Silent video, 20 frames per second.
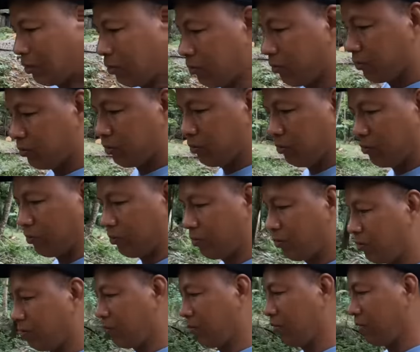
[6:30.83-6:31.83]
lahat doon
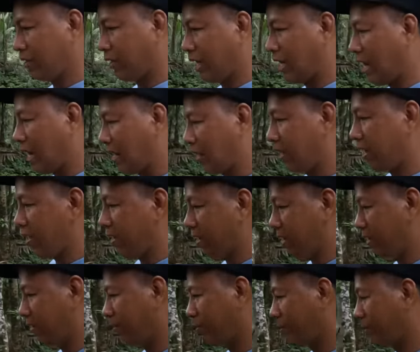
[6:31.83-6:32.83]
yung kailangan
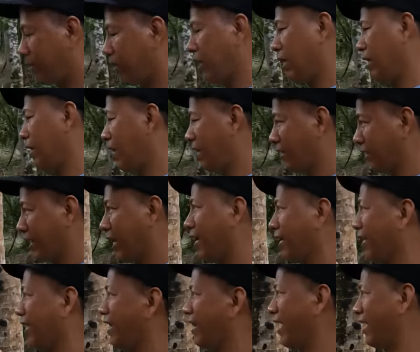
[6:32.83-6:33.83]
na
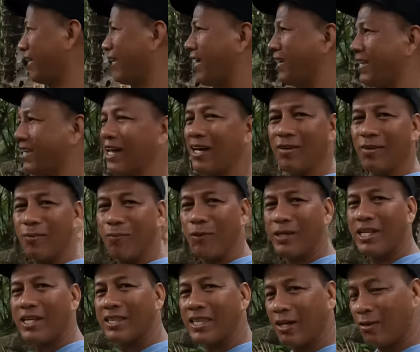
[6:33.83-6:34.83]
kailangan natin ano
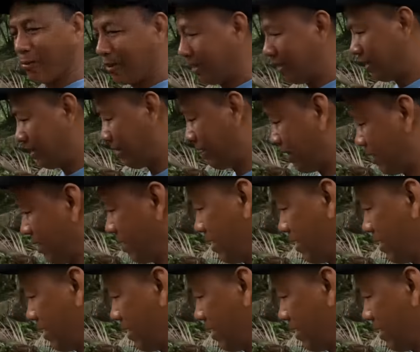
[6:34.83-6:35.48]
pwedeng tanungin